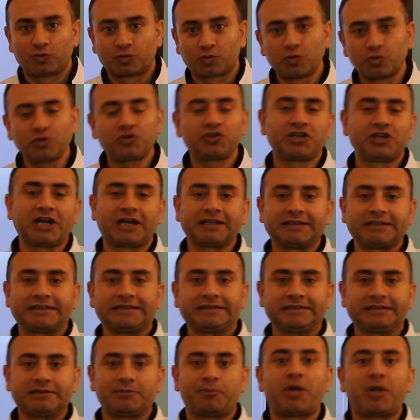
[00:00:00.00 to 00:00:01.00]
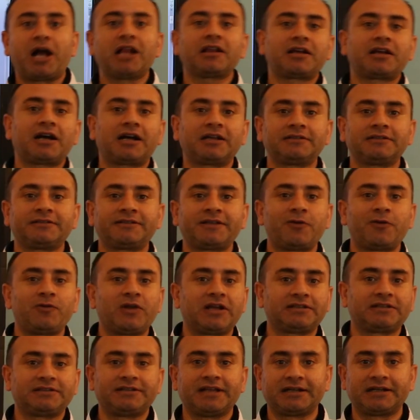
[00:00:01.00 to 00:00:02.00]
Rusya'nın Balkan
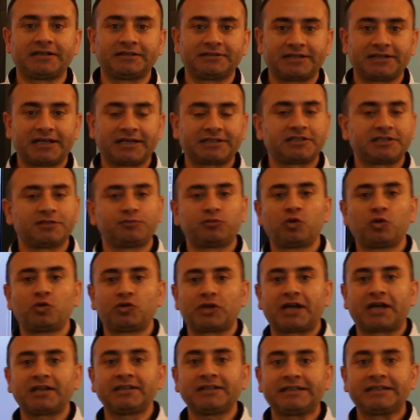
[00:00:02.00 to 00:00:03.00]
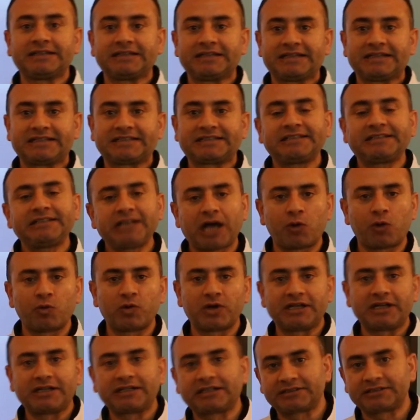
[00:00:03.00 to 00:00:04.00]
devletlerindeki bulunan
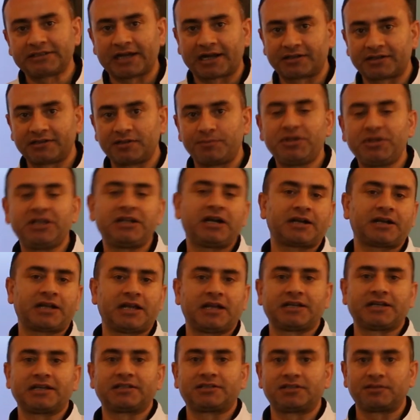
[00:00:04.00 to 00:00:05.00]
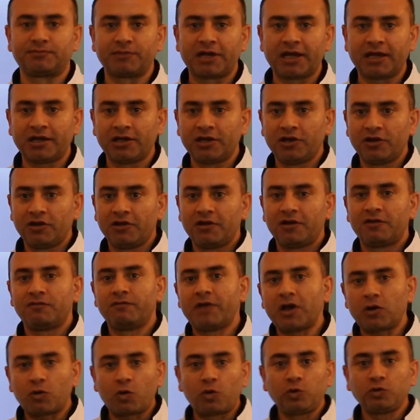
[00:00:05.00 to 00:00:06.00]
Slav ırklarını bir araya getirme
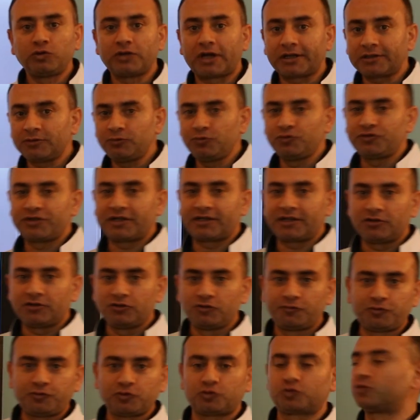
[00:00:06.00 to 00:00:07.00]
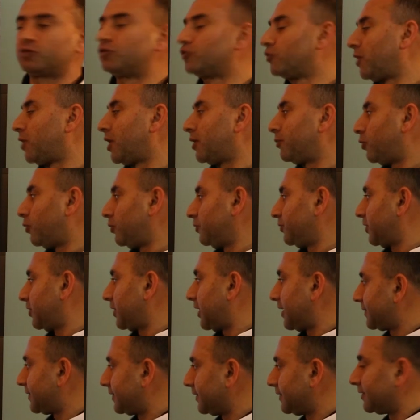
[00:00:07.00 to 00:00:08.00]
ve onların üzerine nüfus kurma
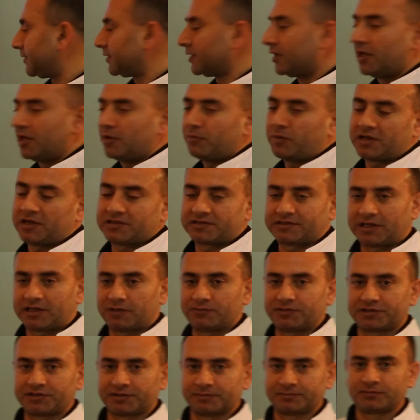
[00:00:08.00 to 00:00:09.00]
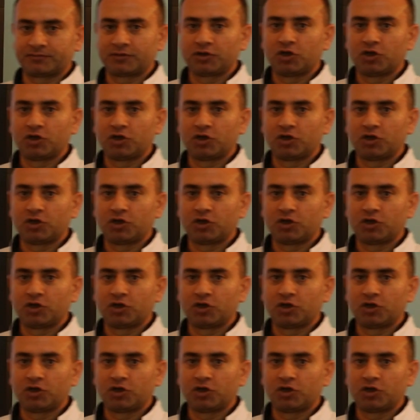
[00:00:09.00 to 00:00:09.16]
politikasıydı Panslavizm.